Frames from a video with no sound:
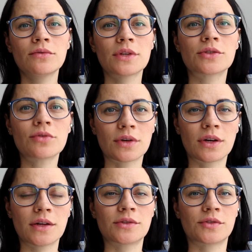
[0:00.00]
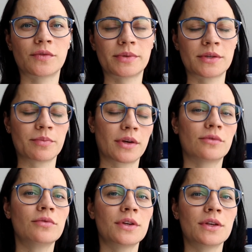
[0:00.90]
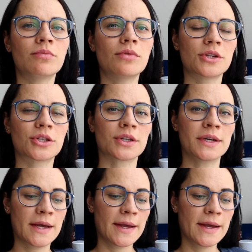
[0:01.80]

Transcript: ну, на 40 градусов по температуре, не больше.